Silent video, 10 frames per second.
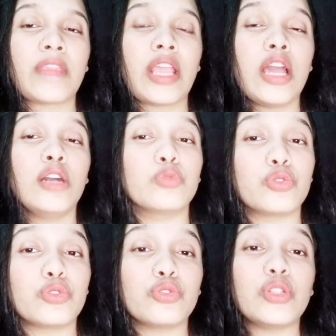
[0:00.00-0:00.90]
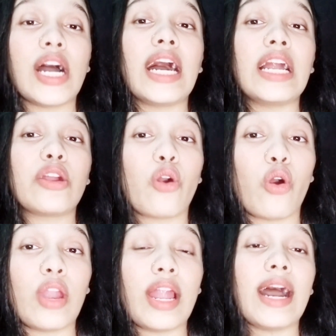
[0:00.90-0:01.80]
মুসুর ডাল কলা
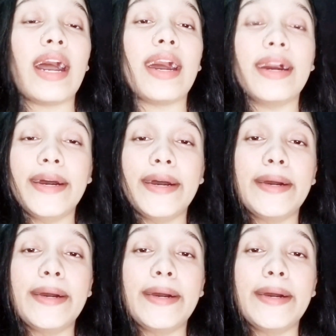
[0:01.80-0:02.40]
আম